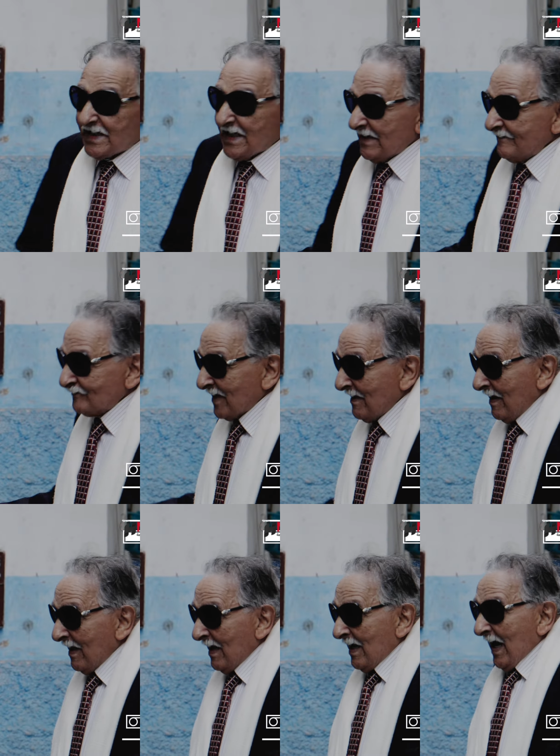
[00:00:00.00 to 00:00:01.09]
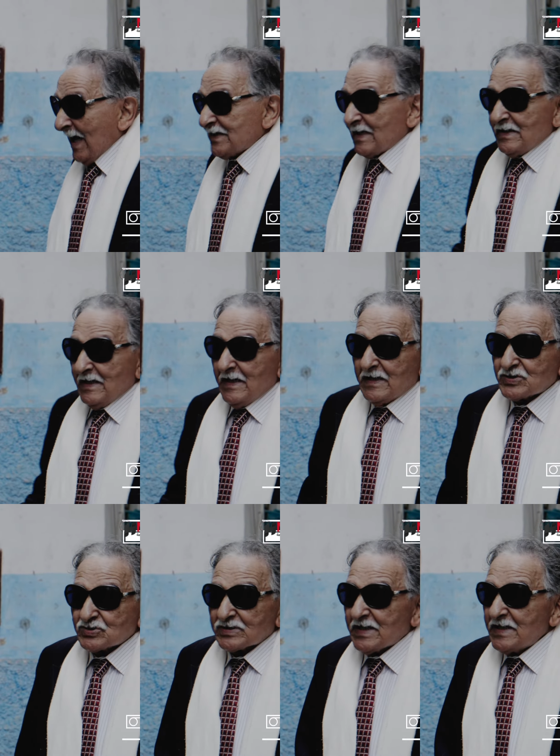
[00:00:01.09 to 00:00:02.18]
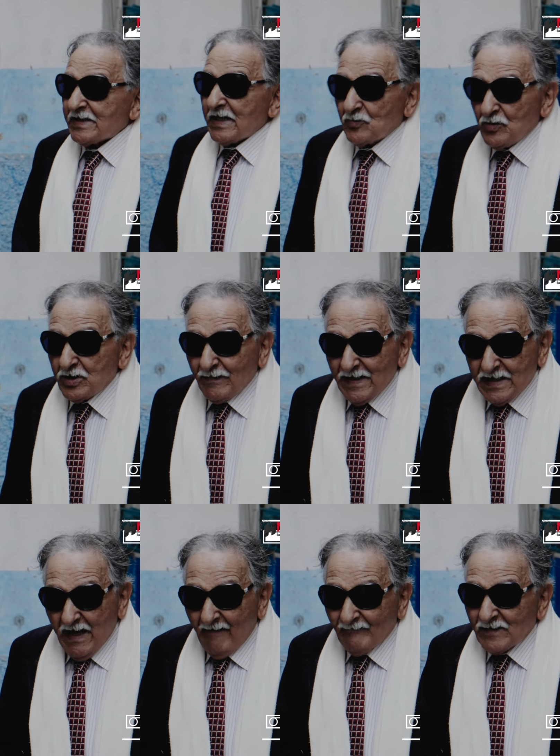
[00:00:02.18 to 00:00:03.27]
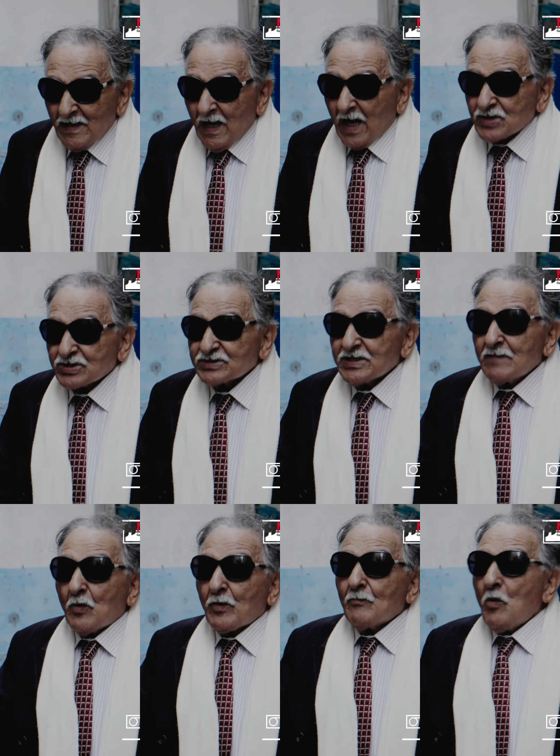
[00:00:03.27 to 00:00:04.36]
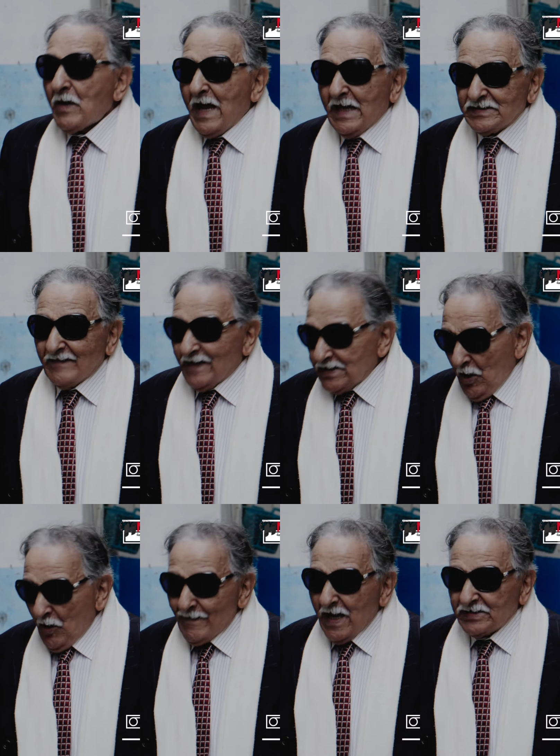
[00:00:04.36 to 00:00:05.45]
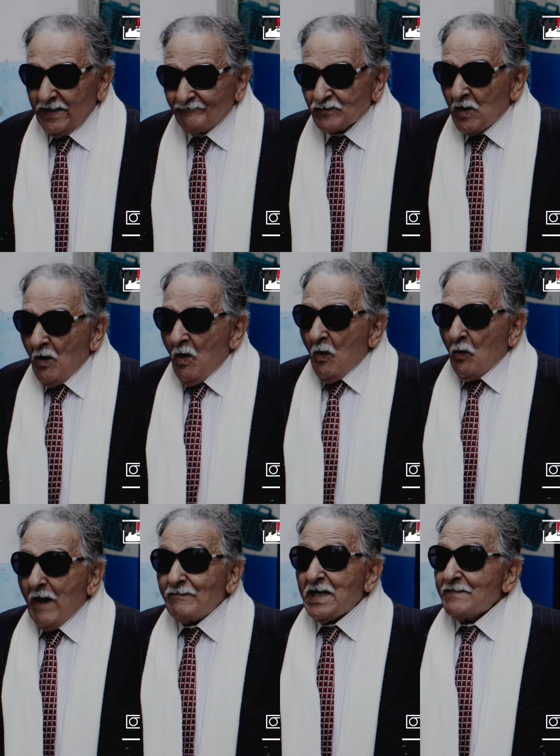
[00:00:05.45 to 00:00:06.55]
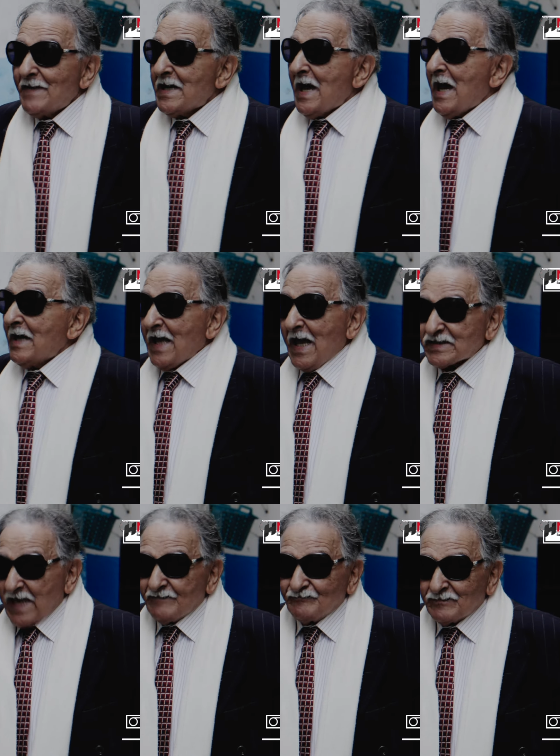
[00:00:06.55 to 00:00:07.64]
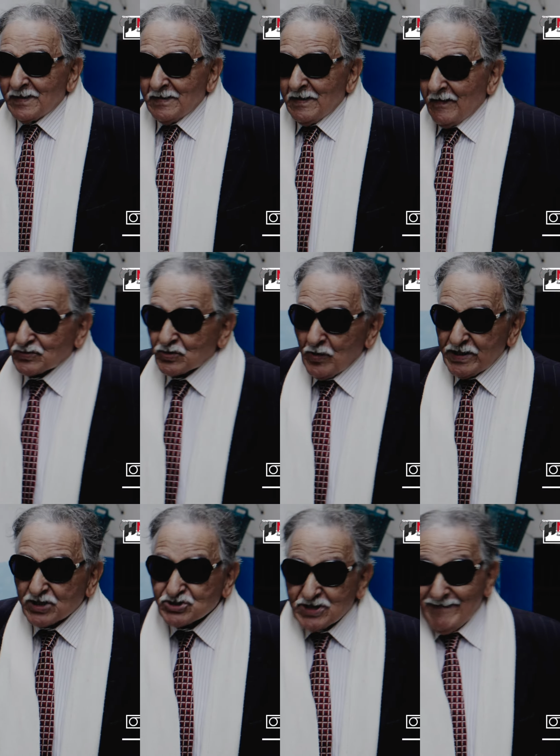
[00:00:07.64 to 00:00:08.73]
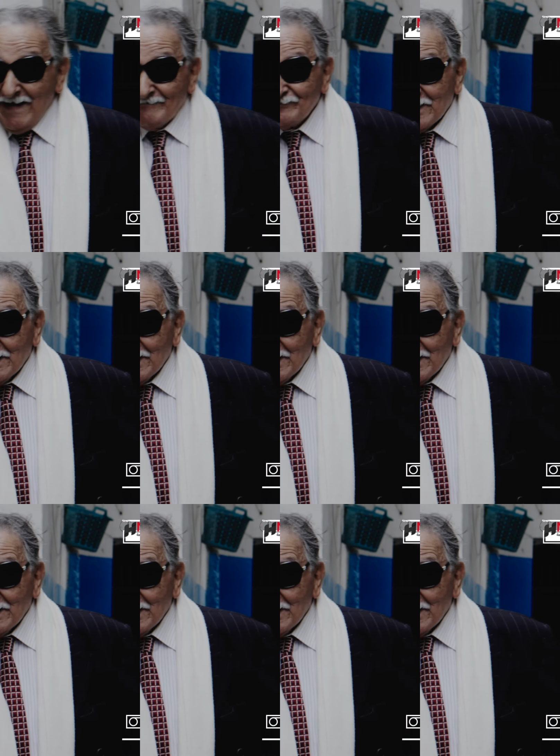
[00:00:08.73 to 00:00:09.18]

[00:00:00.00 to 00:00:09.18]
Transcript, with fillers: الكحل هذا الشخصيه اللي كنقول لكم عليها الشخصيه الموقعه عندنا في هذه الحومه هذه وابلى البلاء الحسن في توعيه الشباب